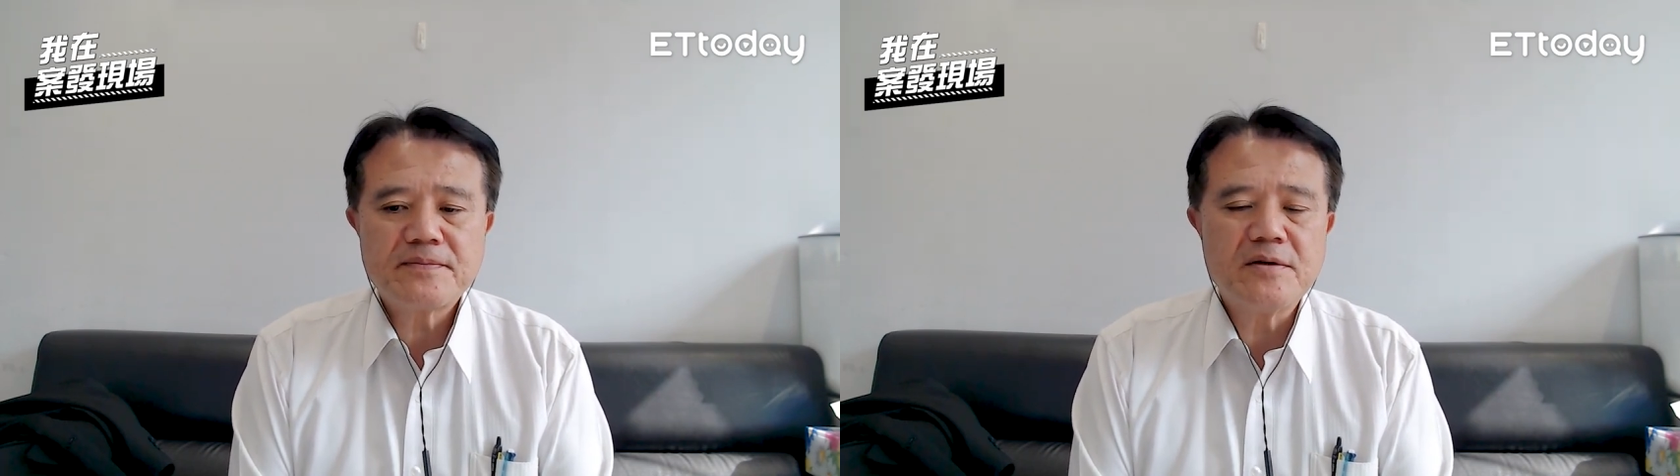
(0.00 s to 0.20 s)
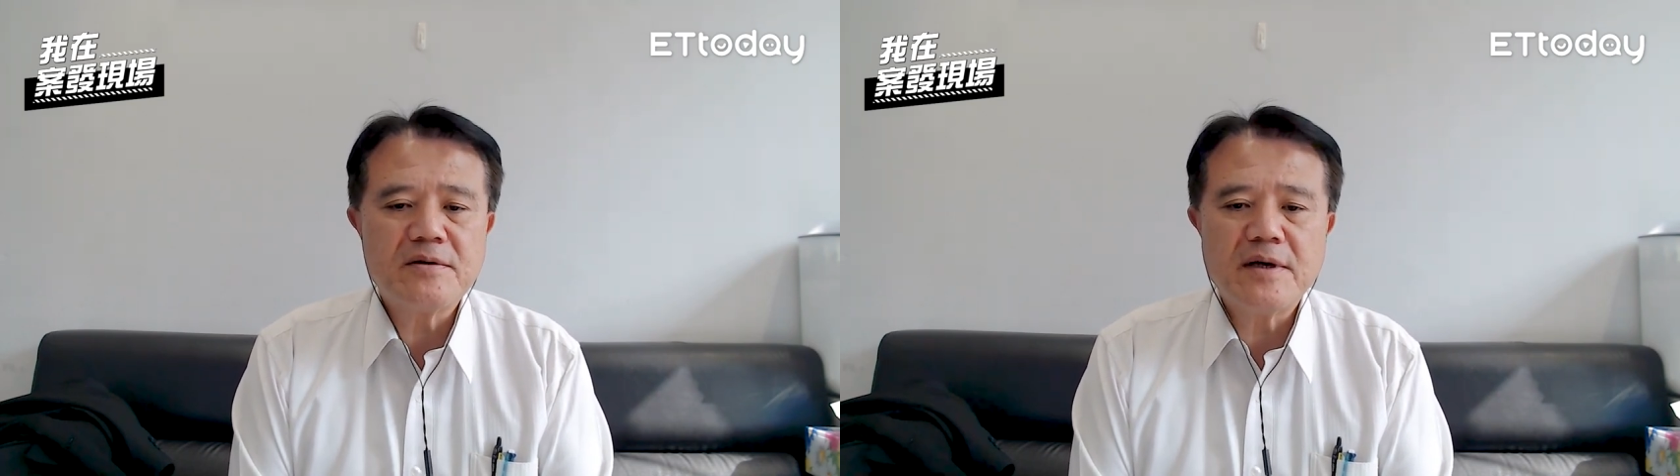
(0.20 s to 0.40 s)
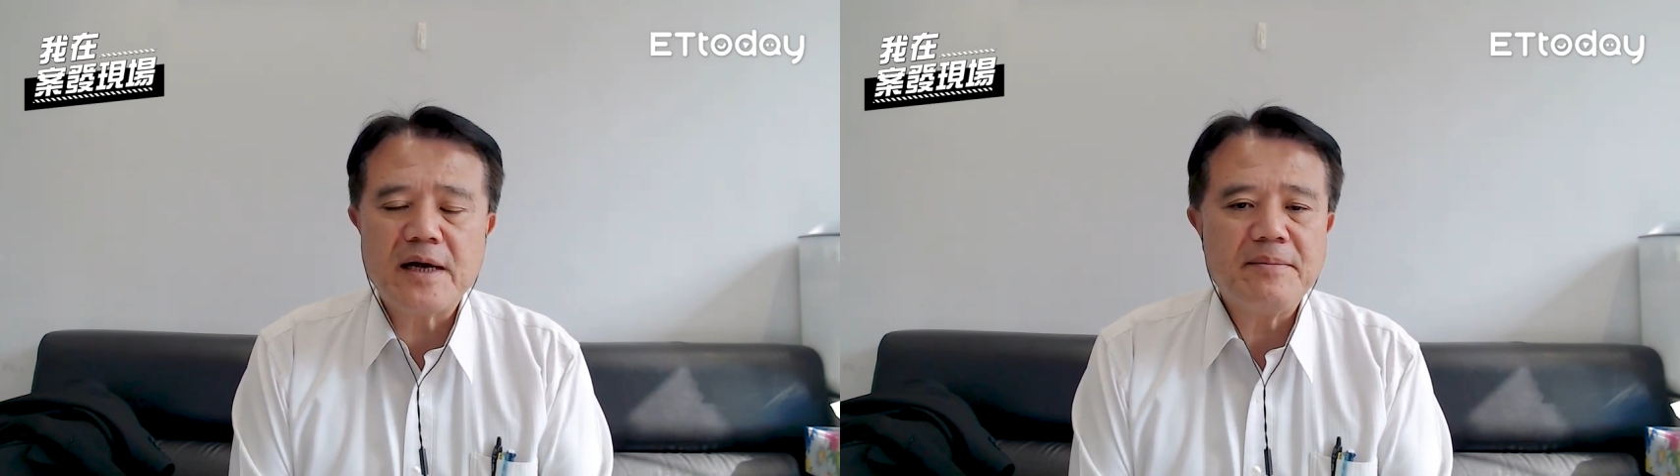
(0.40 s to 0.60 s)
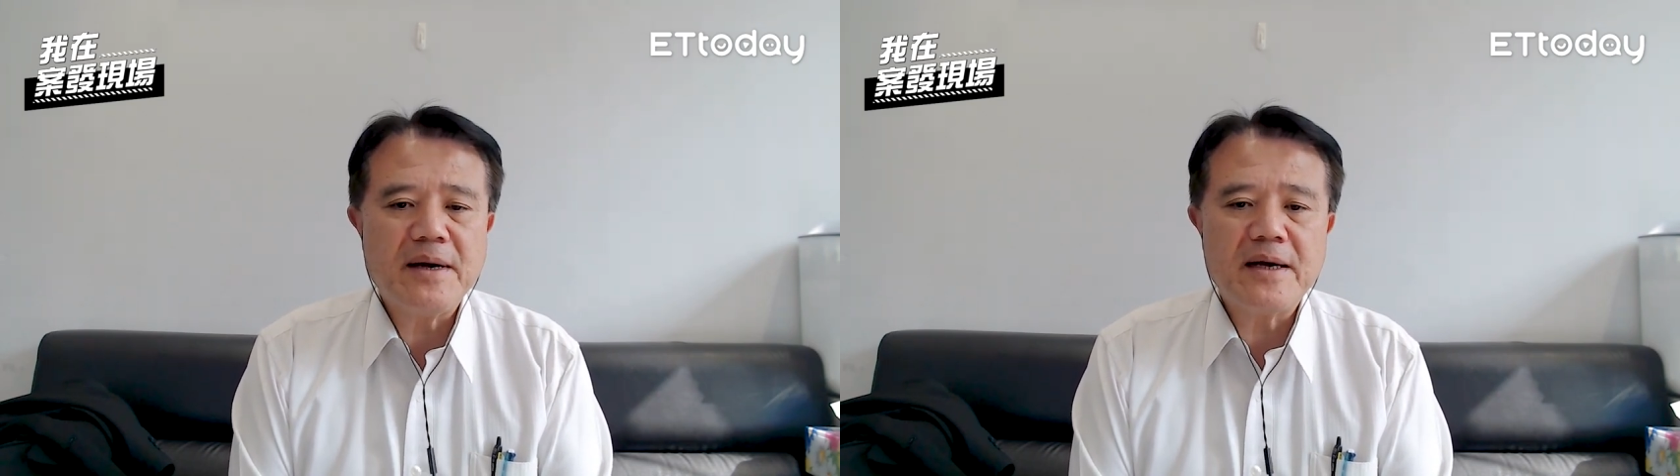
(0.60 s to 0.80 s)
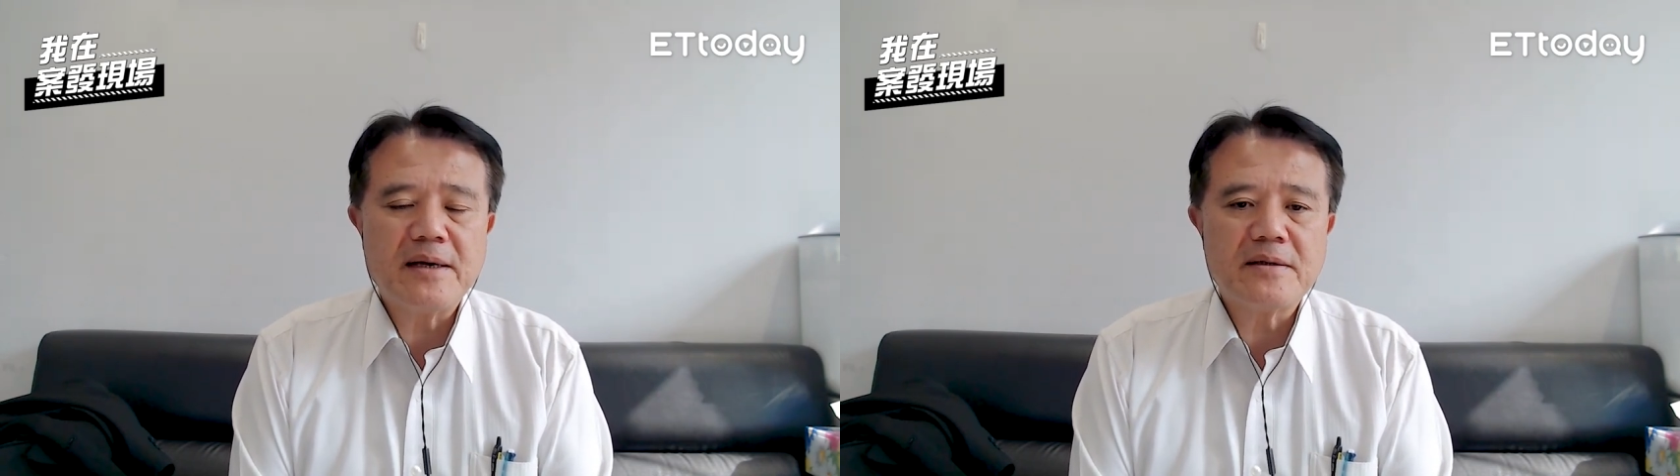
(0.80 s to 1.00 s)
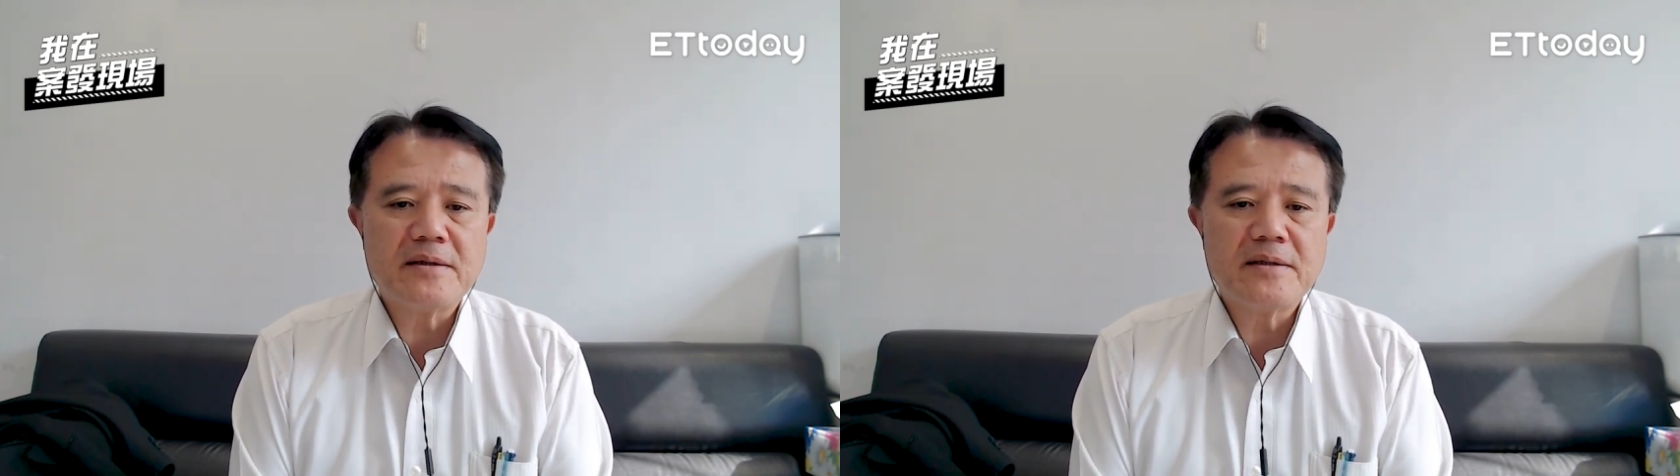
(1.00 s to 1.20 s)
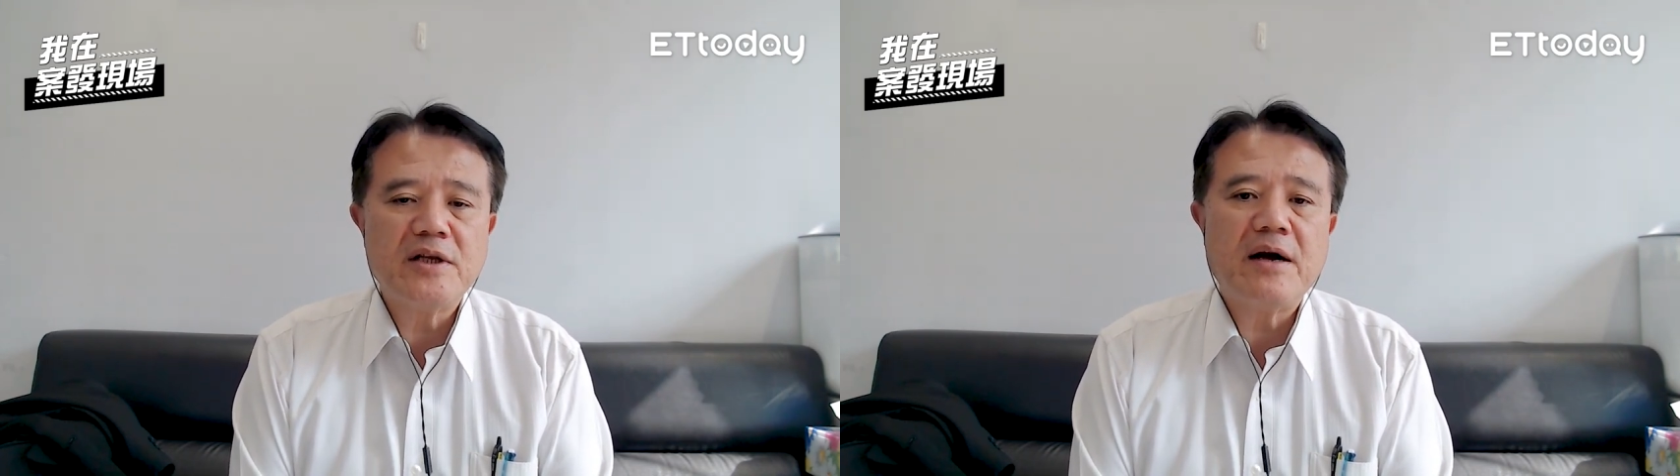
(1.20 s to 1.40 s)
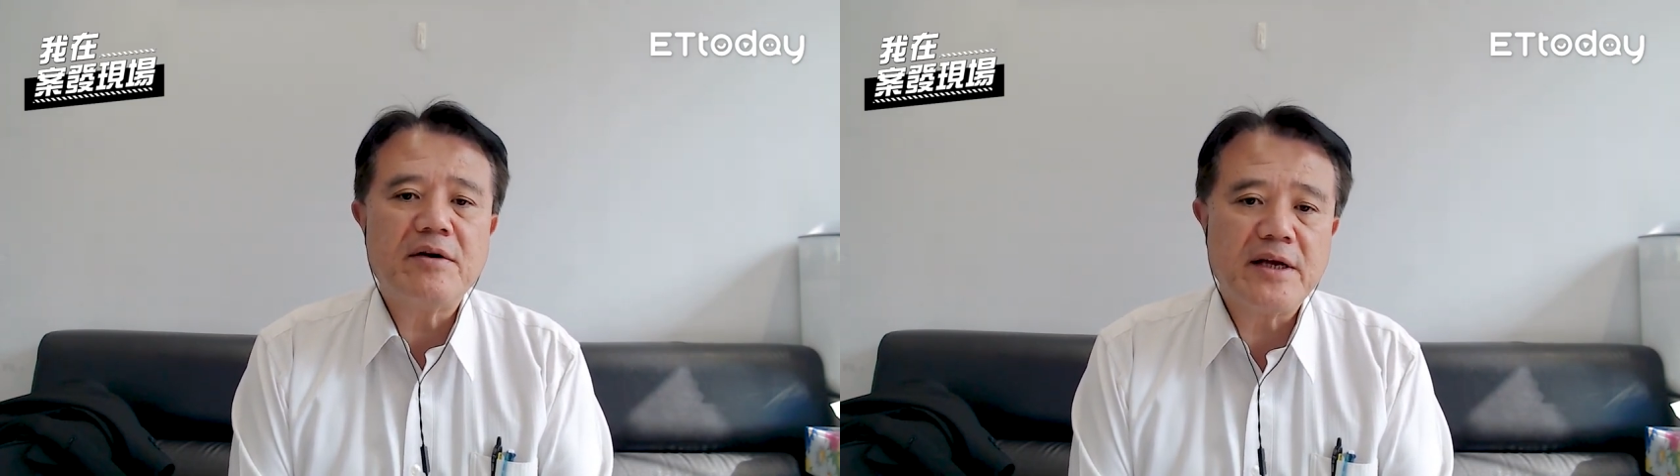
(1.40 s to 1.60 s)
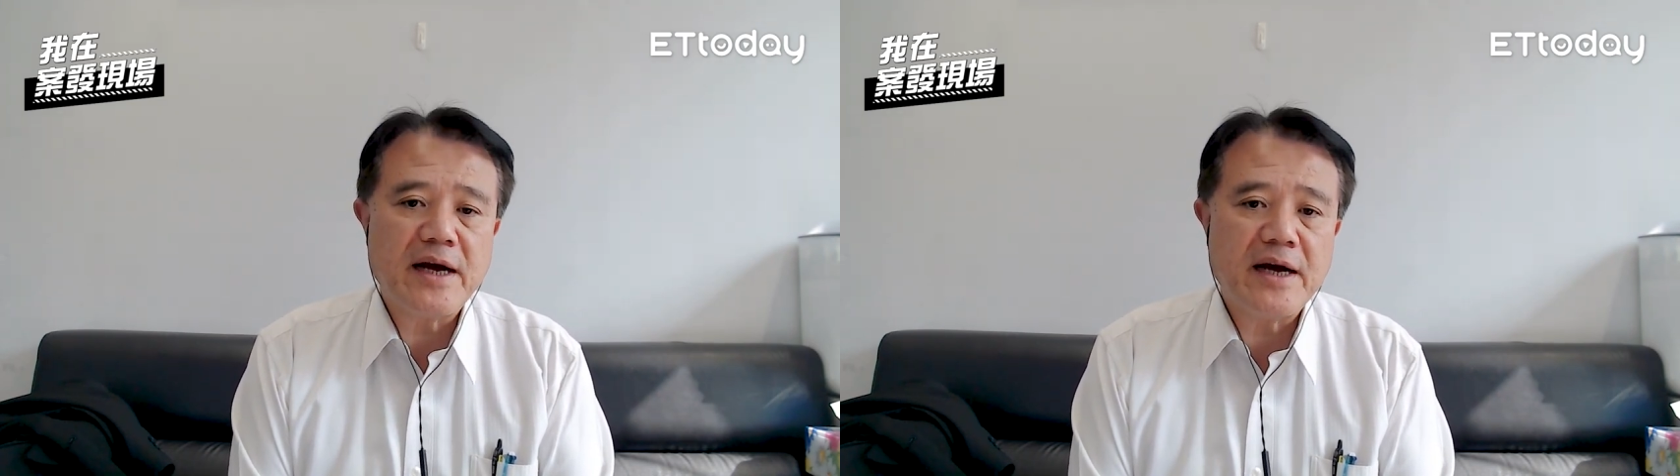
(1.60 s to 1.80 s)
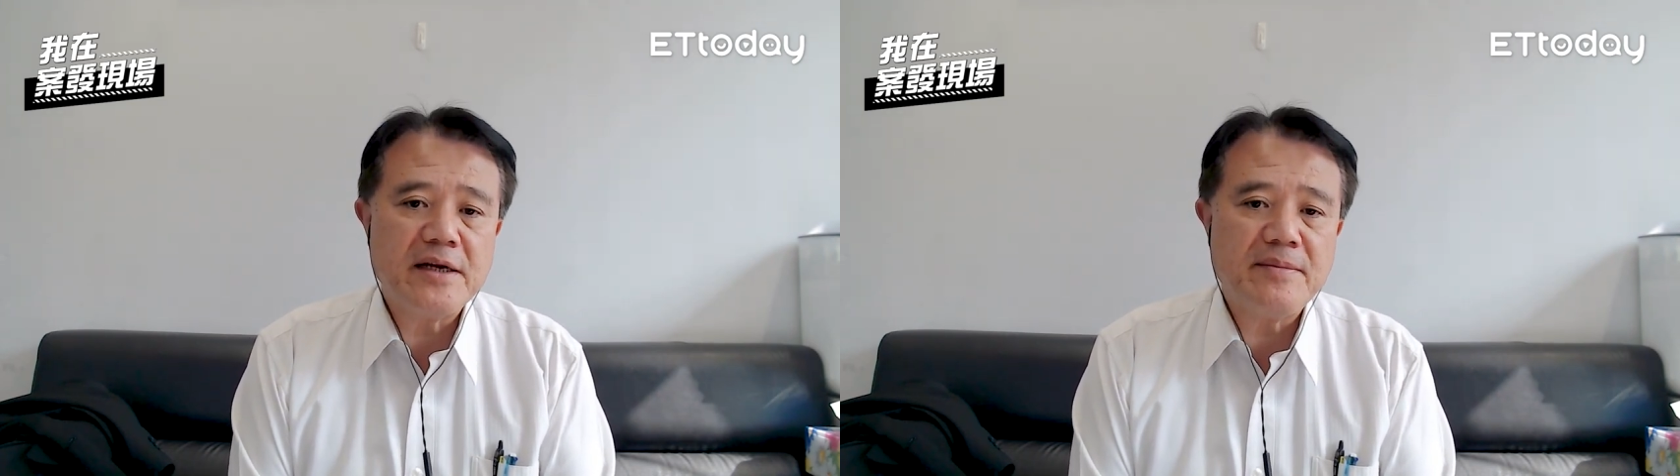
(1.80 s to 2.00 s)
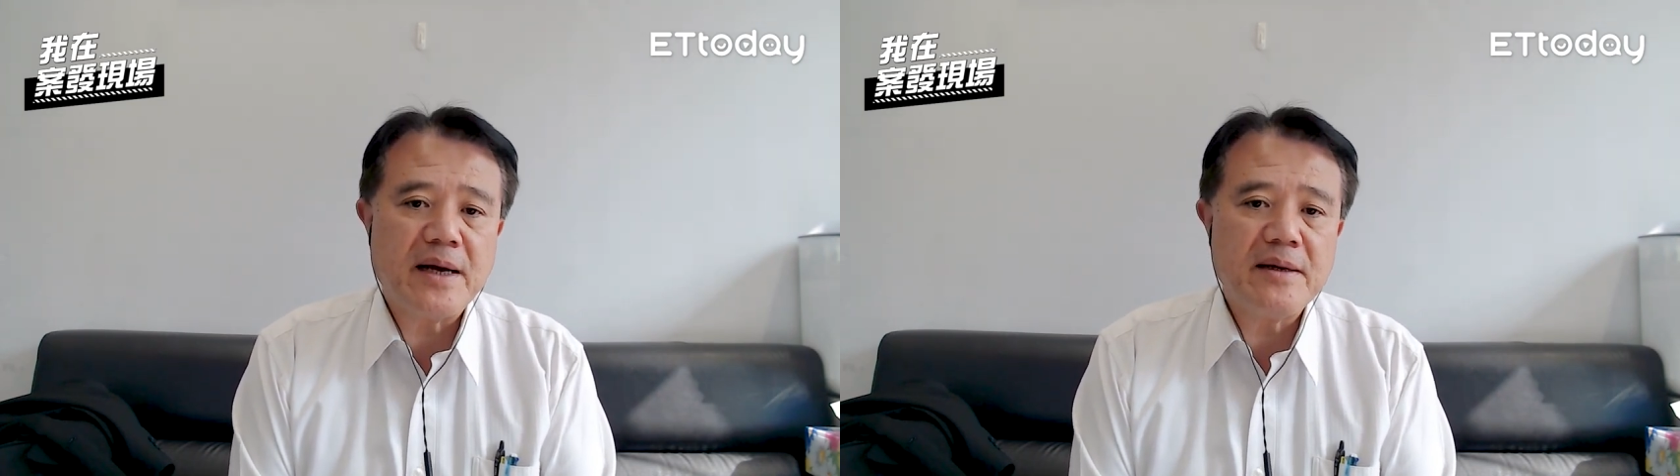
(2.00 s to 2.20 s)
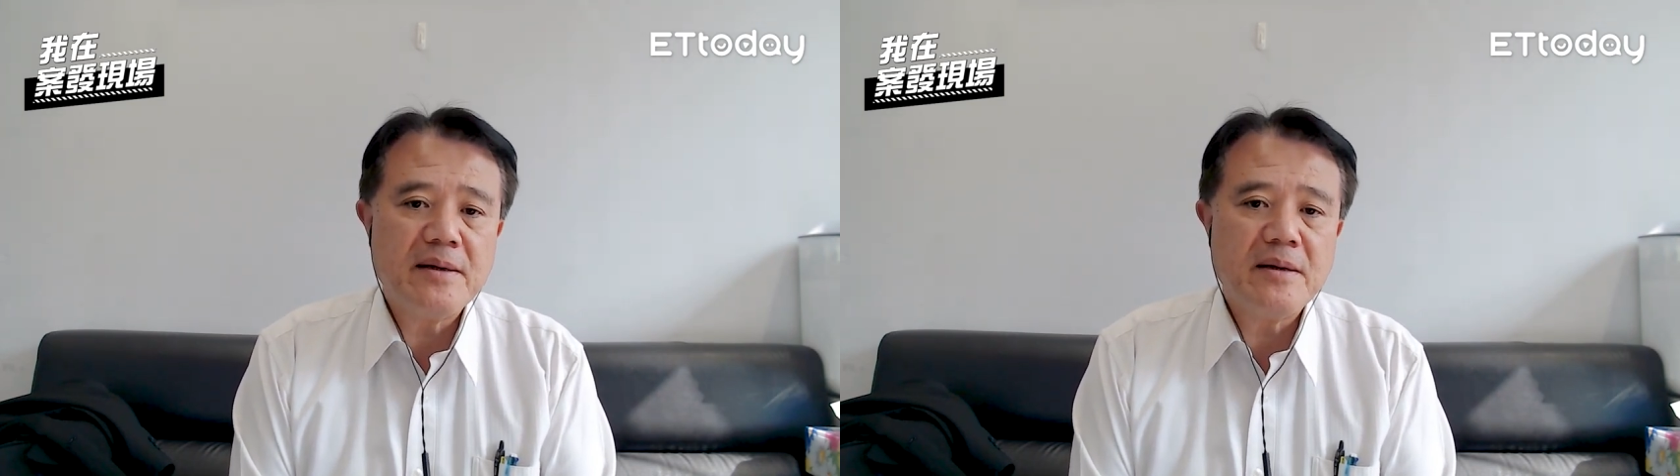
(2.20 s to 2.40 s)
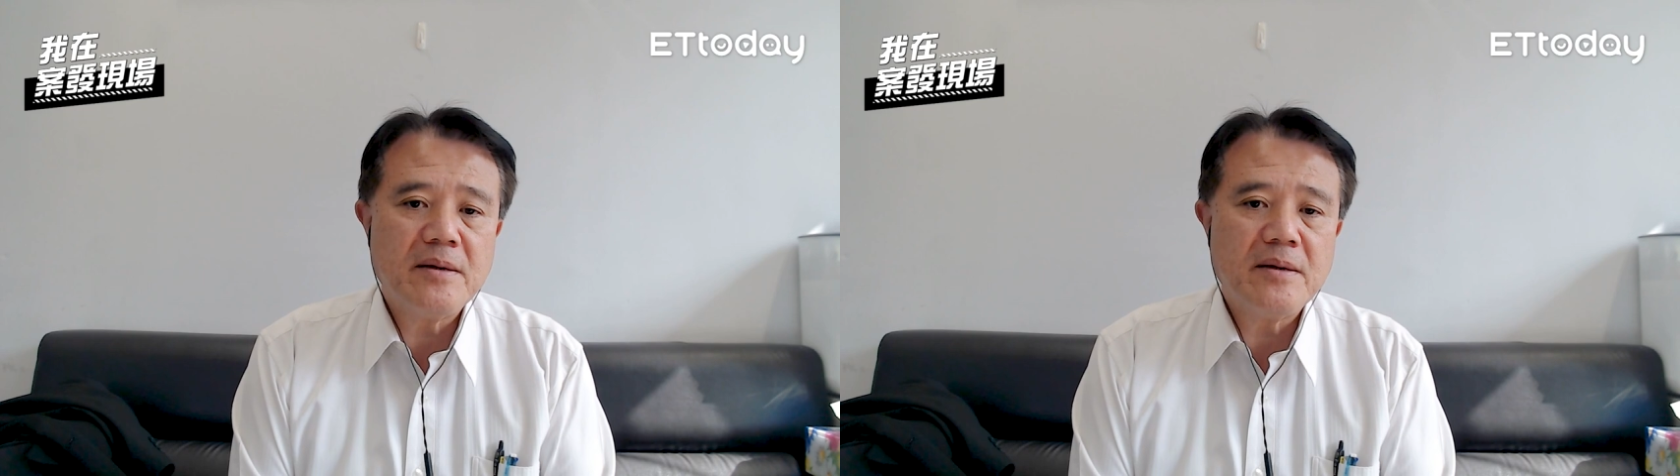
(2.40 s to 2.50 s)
急功安排啊，讯号也离开了嘛，